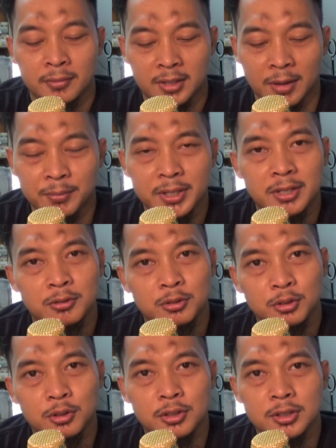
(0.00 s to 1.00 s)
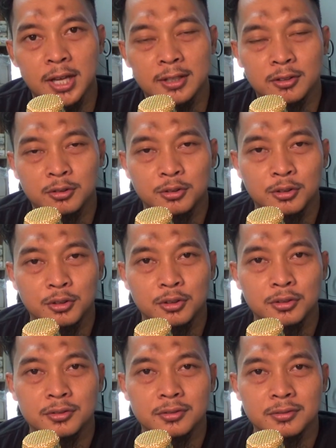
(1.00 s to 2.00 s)
Tapi untuk
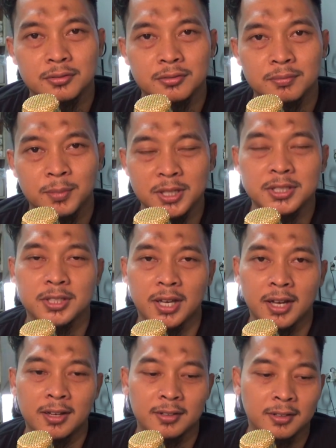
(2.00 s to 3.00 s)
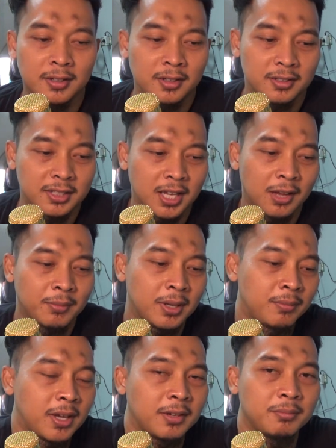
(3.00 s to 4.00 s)
satu plusnya dia ya,
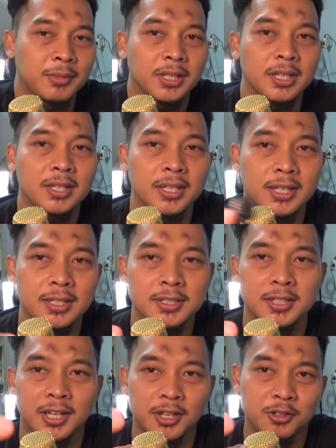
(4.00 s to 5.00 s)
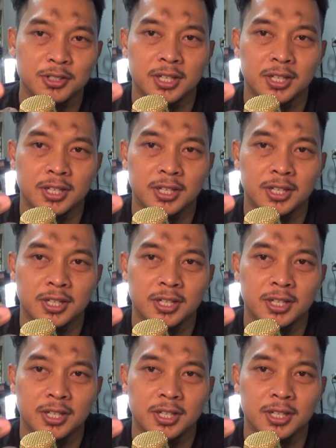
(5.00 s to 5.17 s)
memang mic ini stereo.